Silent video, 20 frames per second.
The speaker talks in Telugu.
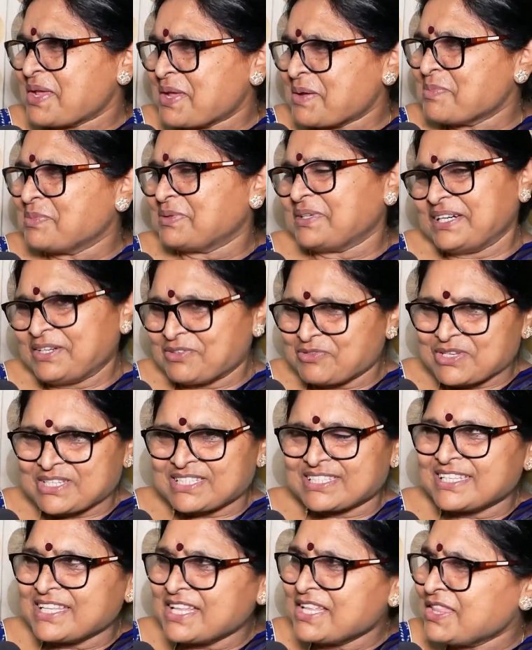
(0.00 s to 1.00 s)
ఏం
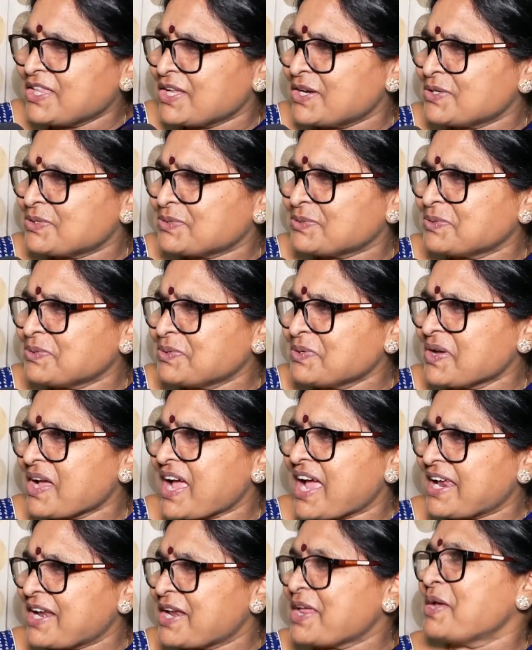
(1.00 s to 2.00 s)
వస్తుందని తెలుసు
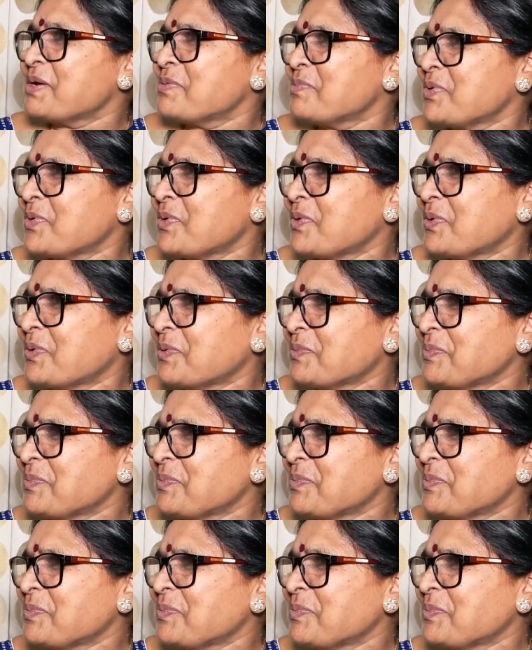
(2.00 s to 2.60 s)
ఆయన ఏమో